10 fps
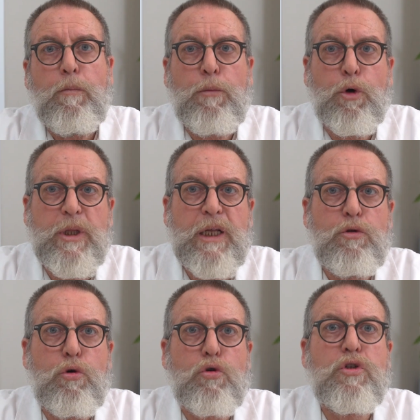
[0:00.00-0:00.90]
Por
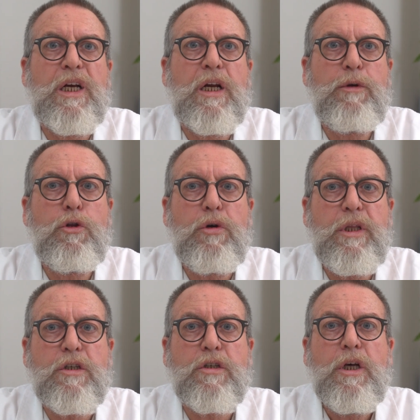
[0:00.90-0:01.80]
tanto, los
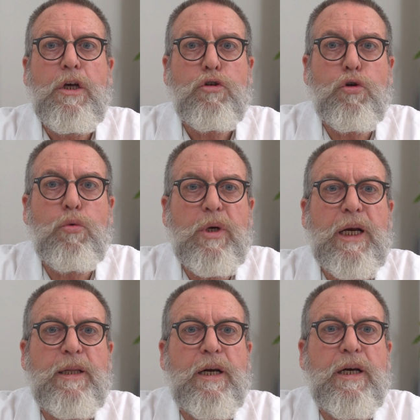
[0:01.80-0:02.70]
cannabinoides son
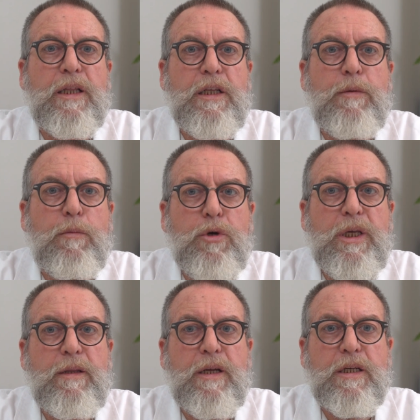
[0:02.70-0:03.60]
una alternativa
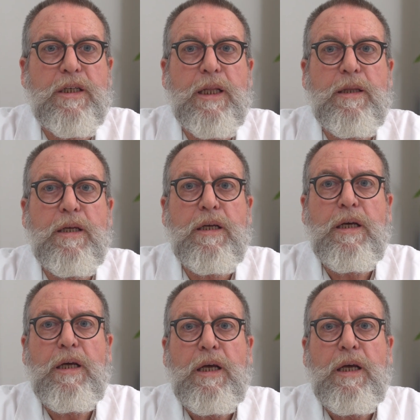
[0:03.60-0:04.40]
muy interesante